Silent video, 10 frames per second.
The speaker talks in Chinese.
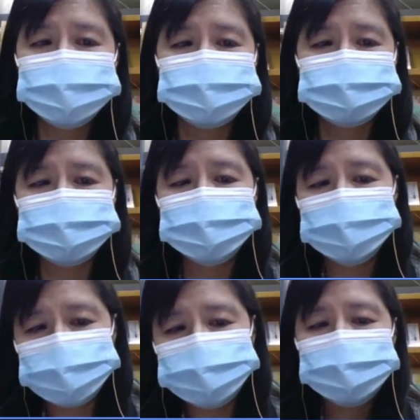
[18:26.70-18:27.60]
分是
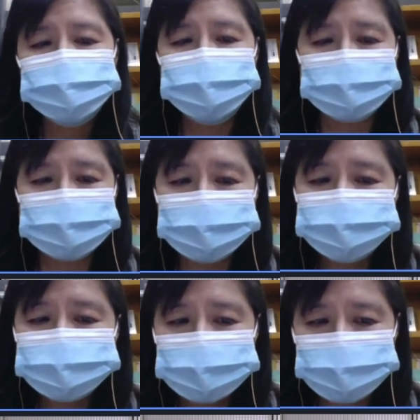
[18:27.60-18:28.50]
物联网
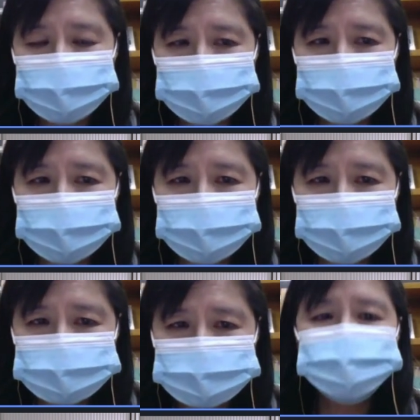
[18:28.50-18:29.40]
跟
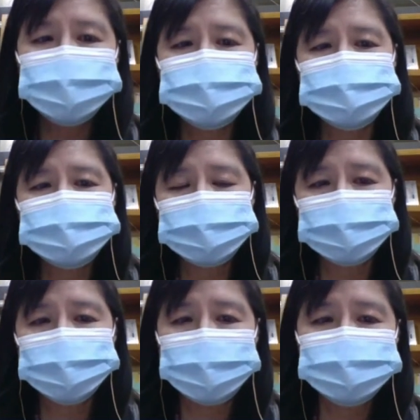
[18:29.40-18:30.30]
智慧制造
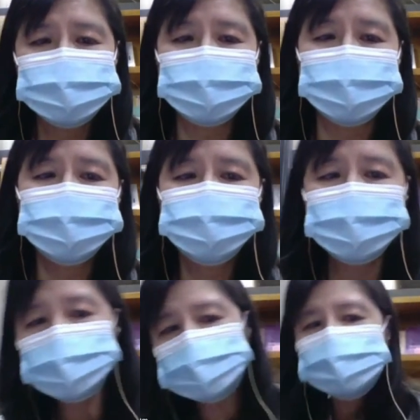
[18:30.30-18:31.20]
的关系哦。
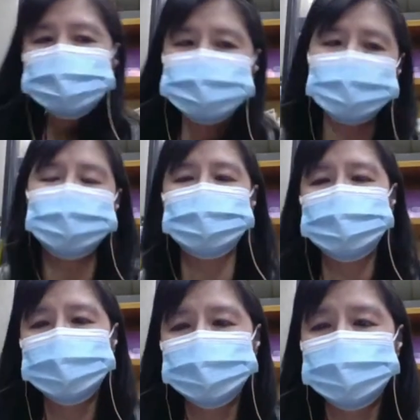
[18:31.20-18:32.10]
所以衍生下来，
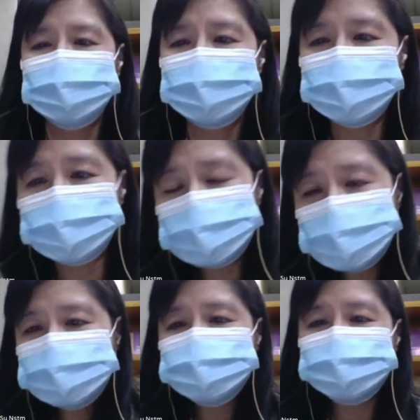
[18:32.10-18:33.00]
人
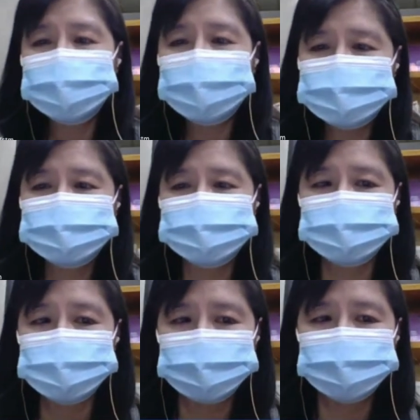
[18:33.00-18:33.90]
类就开始
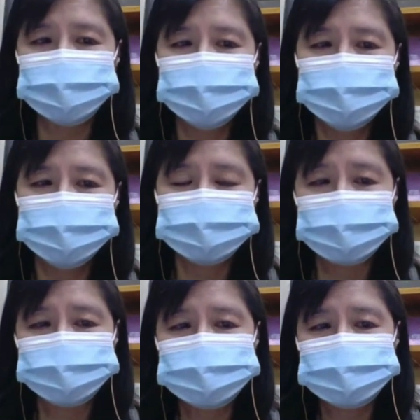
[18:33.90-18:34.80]
从
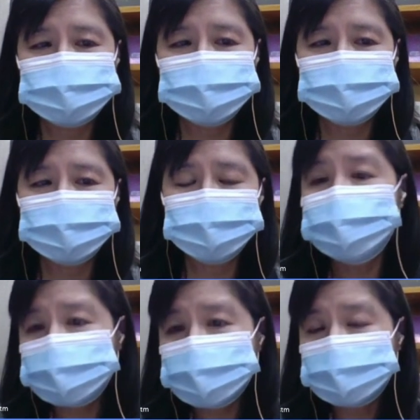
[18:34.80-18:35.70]
早期的
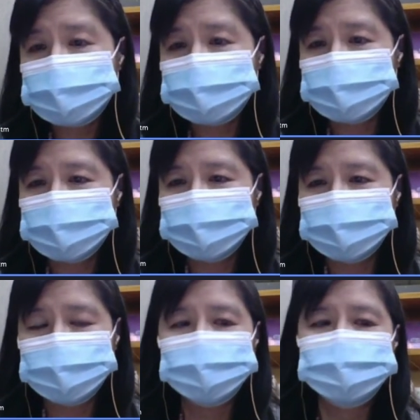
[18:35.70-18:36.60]
工业
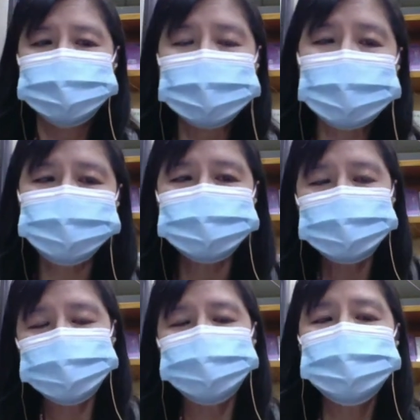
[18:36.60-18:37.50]
哦，大家都
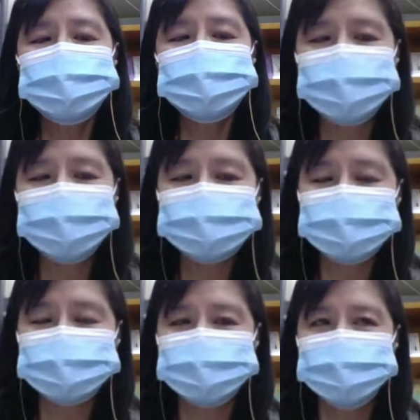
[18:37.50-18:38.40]
知道工业的发
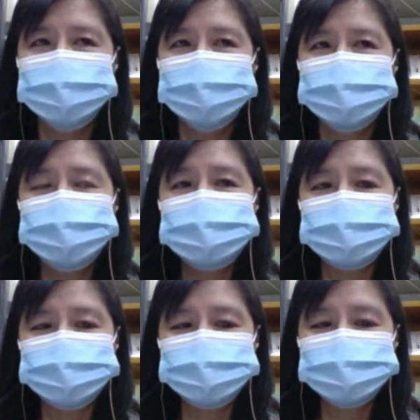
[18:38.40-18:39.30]
展最
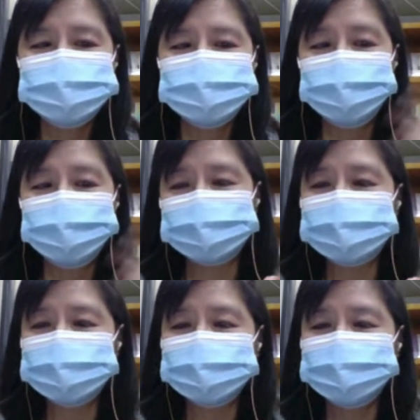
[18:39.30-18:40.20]
早就是瓦
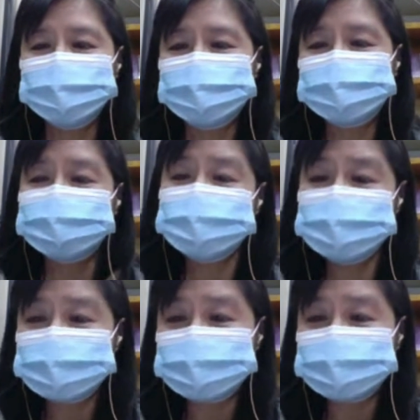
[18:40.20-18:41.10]
特发明蒸
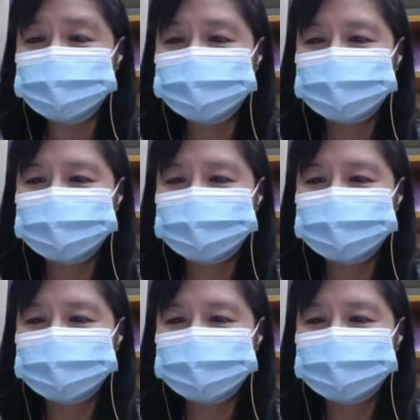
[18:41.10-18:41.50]
汽机